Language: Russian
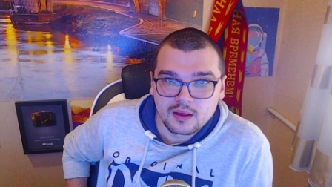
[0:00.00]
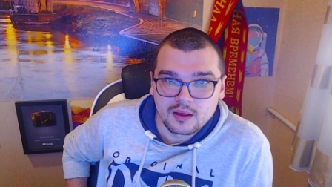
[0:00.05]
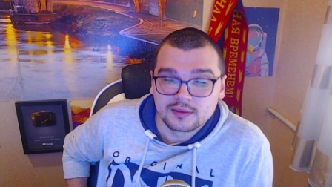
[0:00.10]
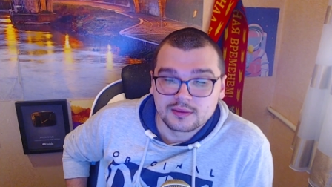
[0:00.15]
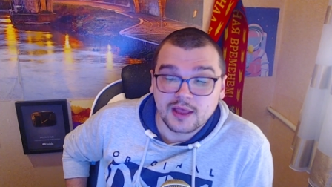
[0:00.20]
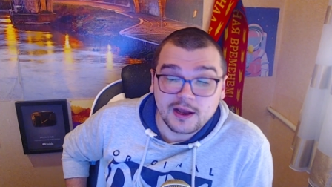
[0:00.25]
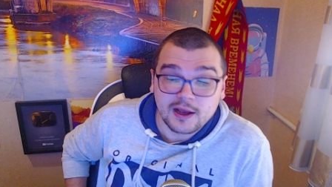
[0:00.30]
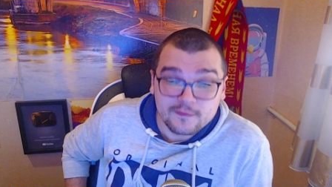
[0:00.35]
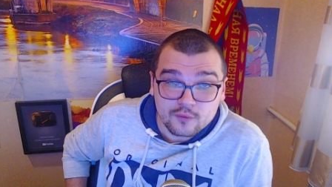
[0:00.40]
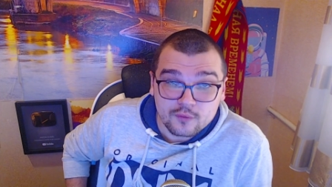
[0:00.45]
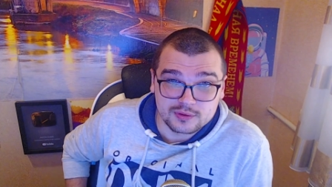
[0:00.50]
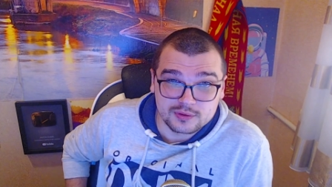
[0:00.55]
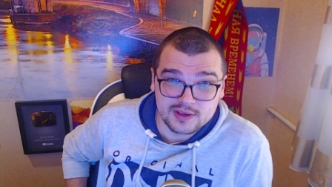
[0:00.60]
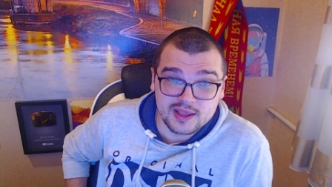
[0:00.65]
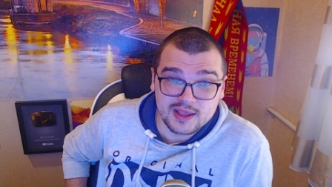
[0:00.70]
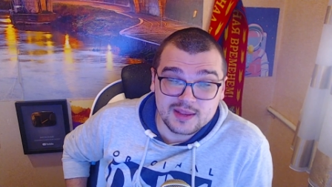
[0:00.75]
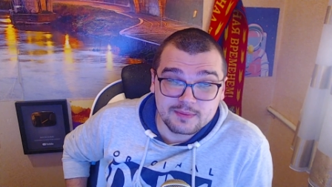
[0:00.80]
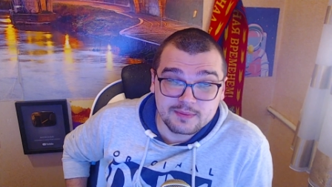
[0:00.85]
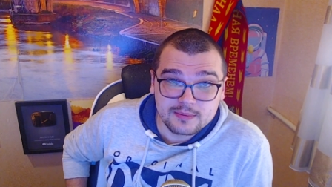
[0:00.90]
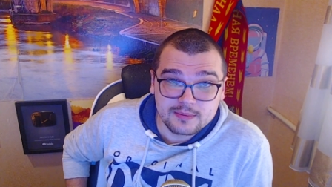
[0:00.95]
Так вот, я
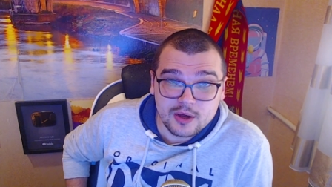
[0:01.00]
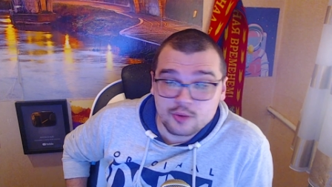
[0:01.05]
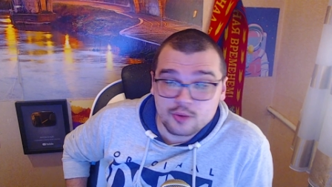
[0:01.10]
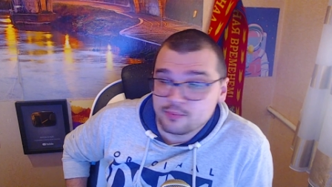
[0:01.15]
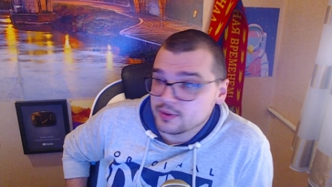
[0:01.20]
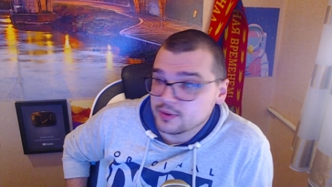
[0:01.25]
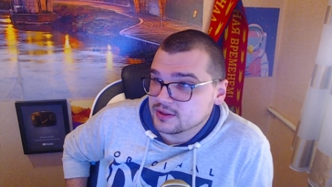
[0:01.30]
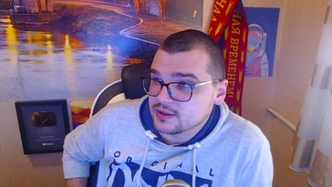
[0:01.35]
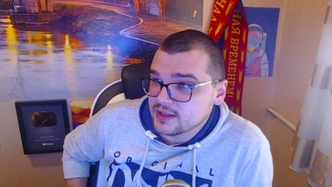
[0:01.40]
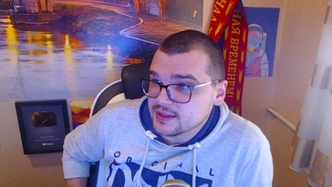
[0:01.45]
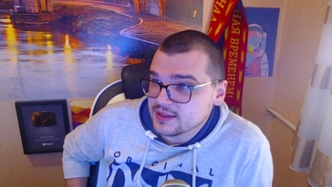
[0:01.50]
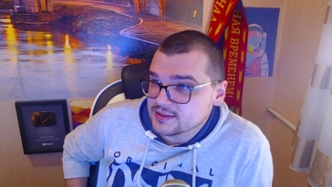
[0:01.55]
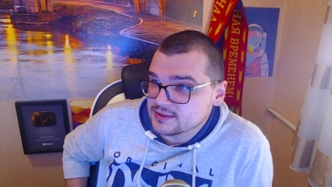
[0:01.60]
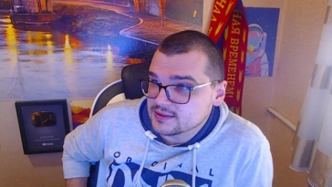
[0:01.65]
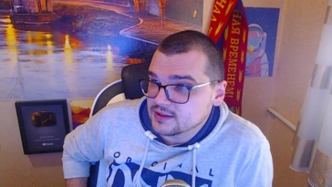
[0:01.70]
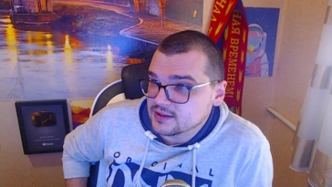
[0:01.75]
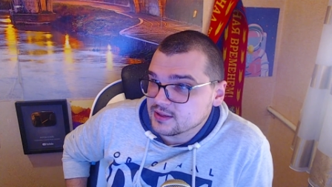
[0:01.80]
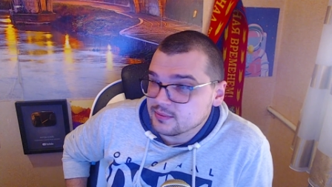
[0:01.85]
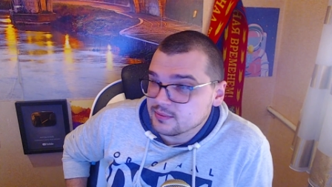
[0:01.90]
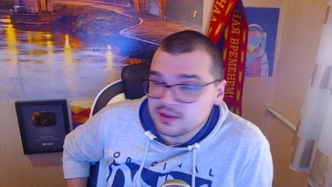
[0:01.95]
не понимаю претензий
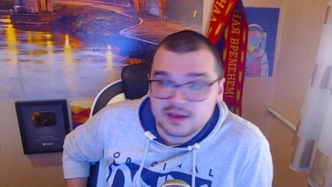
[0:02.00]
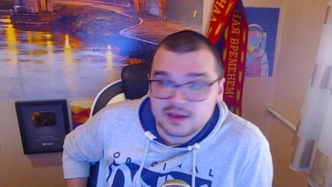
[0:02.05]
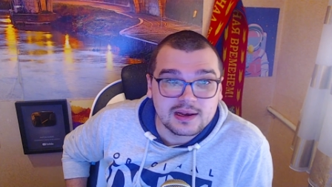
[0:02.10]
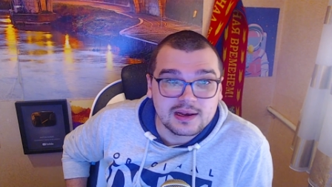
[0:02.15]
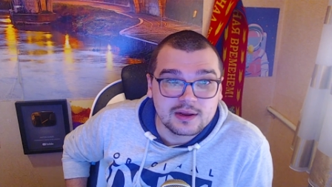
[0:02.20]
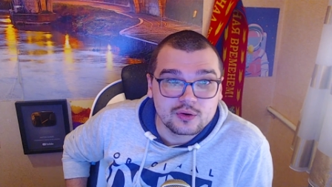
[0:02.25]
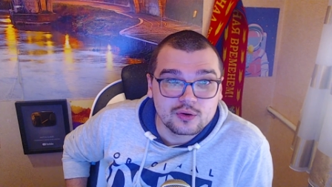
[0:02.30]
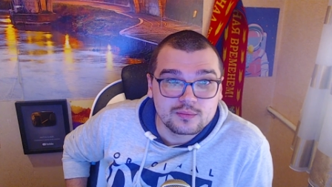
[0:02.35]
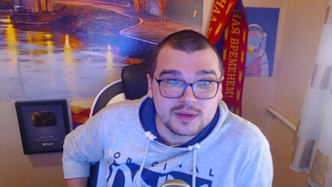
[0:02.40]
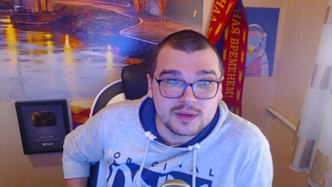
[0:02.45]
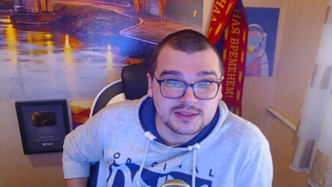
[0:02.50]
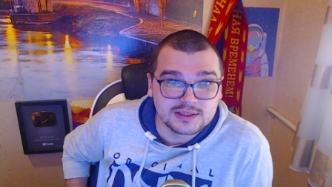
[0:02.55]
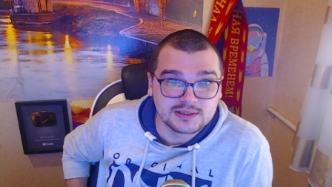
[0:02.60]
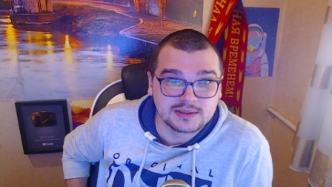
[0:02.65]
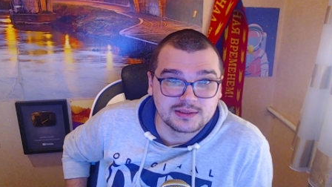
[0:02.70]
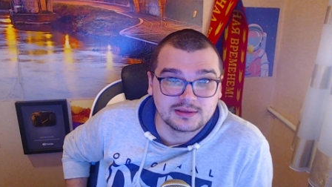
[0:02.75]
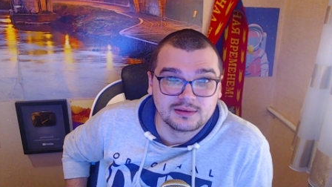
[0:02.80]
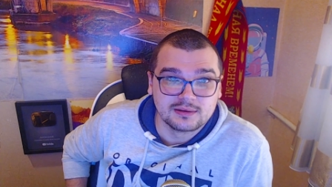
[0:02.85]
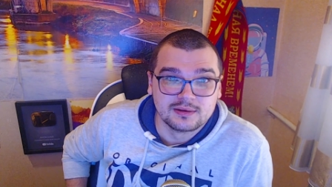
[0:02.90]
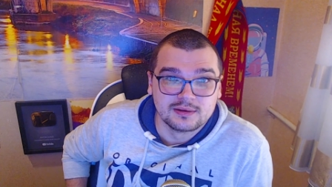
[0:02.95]
именно к Лео Месси.
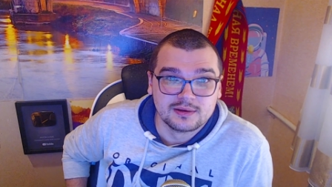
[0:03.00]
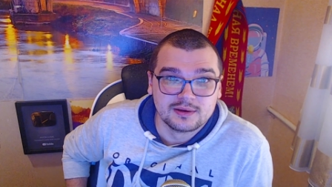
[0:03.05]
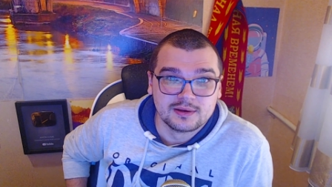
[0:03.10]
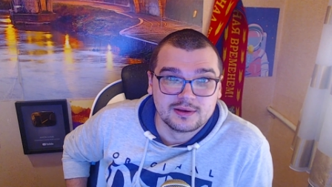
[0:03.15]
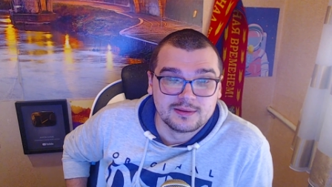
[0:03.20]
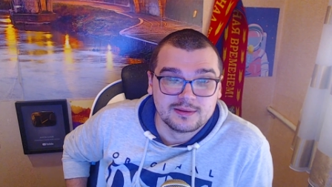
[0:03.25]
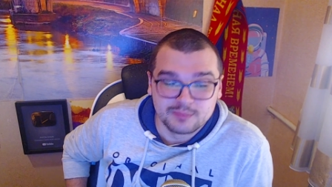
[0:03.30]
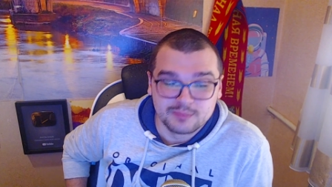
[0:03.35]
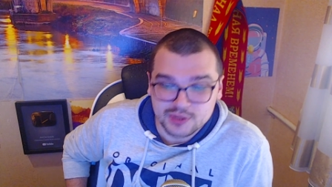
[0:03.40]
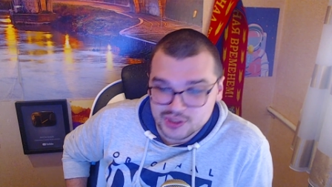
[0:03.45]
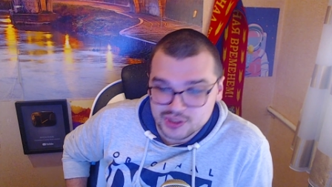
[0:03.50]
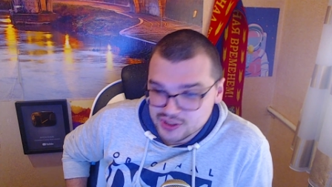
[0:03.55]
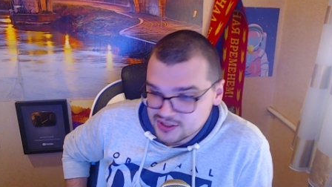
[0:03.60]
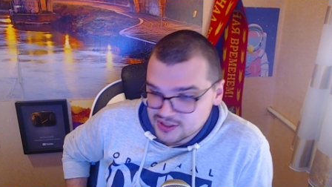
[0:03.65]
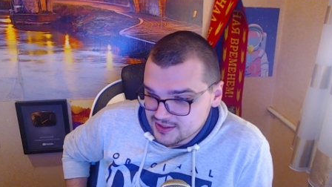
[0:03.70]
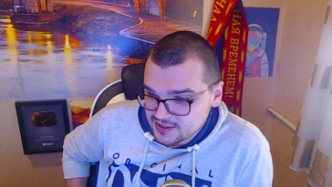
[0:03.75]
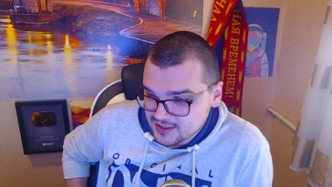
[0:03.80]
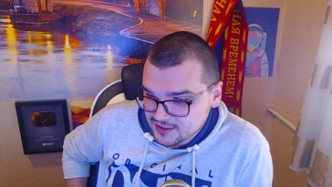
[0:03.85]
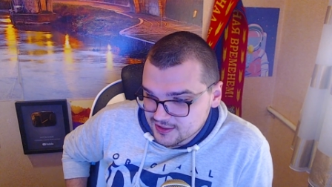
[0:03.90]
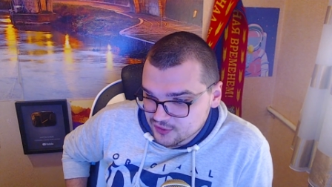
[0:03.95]

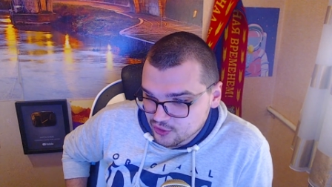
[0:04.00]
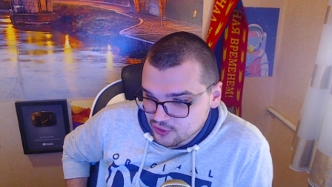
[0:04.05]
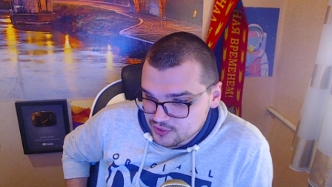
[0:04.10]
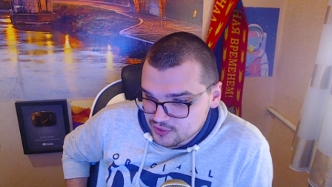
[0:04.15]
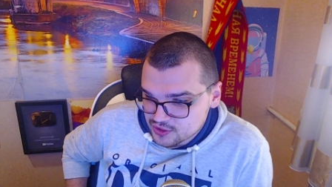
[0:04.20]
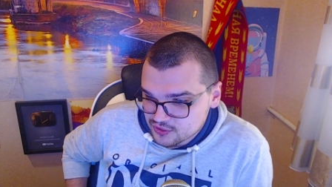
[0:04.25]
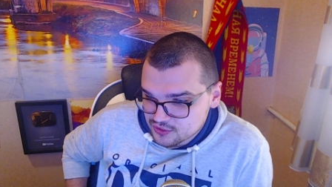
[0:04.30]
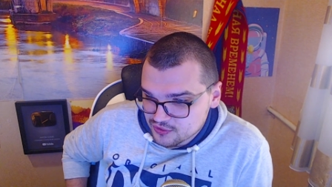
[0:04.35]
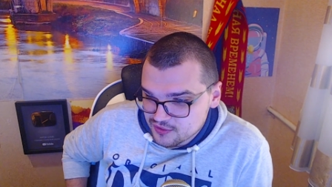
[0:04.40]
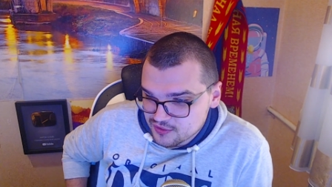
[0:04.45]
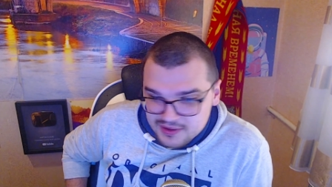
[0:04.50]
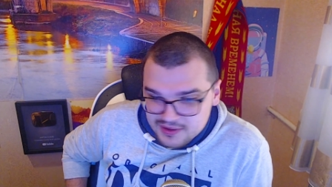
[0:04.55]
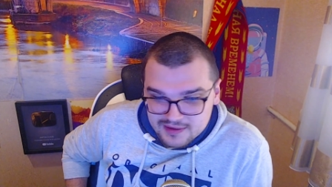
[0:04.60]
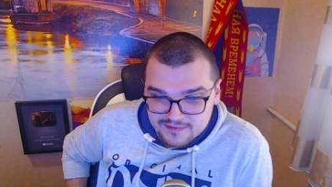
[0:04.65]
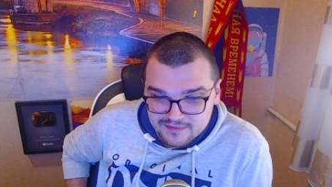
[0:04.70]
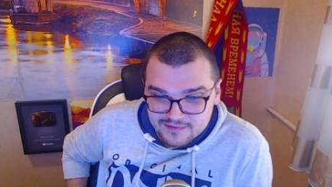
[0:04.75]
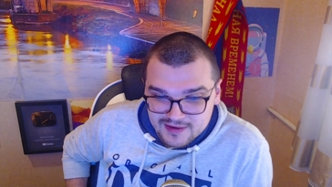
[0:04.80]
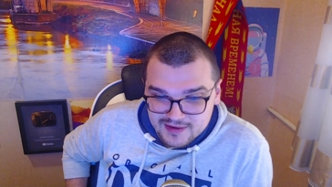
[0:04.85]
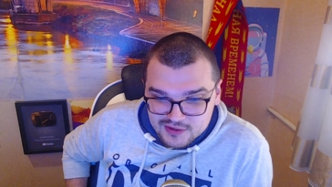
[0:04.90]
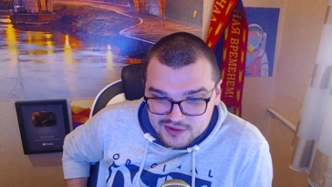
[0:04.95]
Пишите о том, что именно
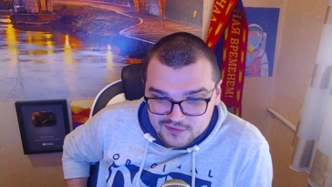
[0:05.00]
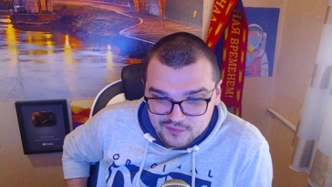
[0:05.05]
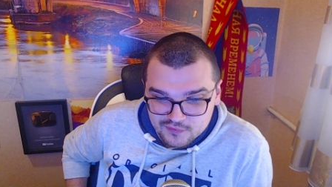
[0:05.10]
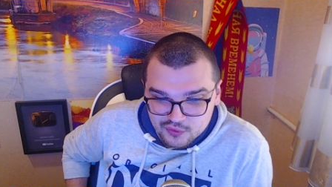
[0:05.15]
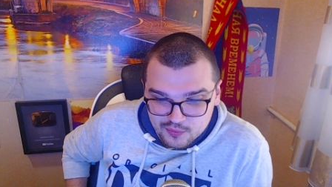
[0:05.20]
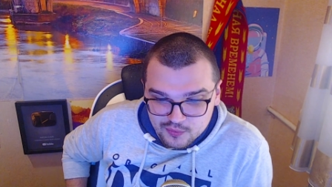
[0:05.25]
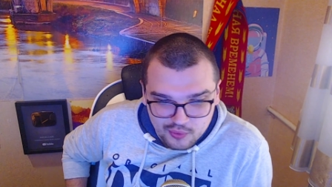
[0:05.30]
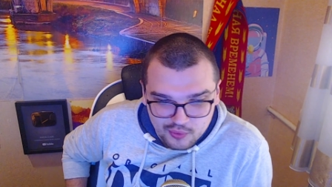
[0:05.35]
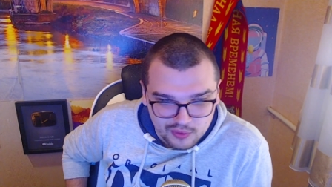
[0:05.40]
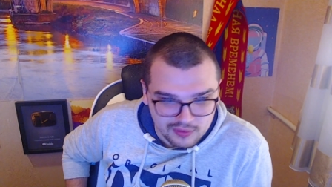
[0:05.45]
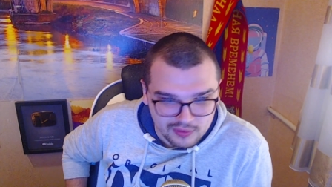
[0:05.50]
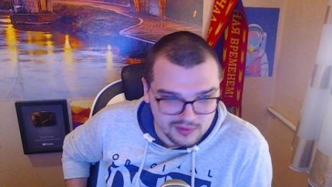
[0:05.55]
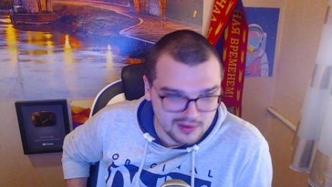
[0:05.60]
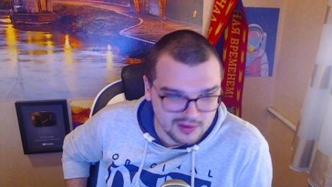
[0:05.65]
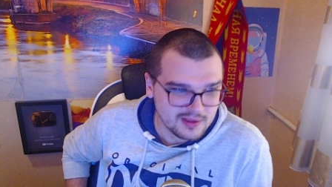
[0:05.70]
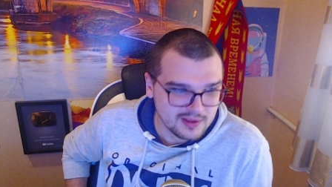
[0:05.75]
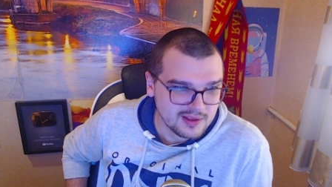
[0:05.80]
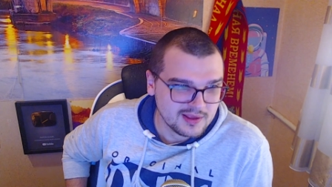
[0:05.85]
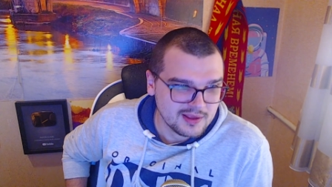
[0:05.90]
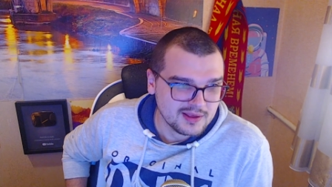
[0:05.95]
Франц Футбол
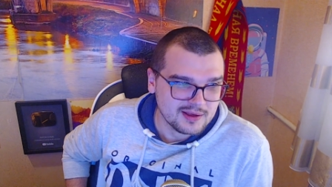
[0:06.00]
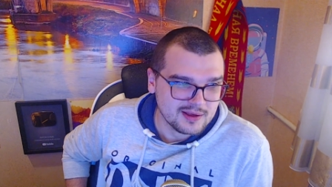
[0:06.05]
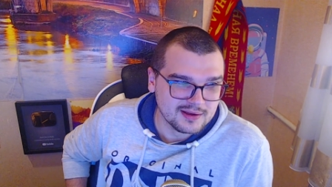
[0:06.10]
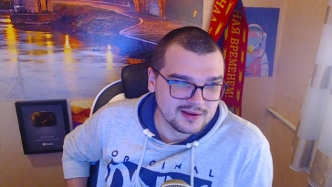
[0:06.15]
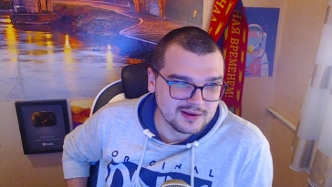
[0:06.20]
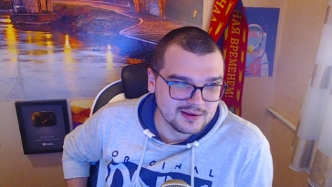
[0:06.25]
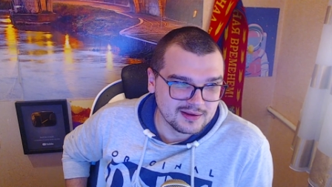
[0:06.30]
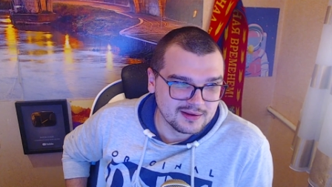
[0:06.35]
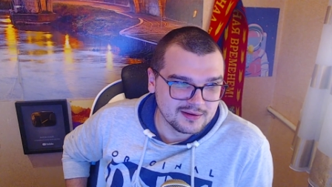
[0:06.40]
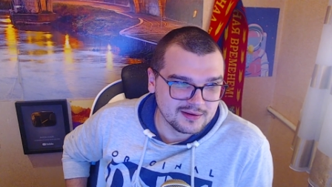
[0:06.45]
э,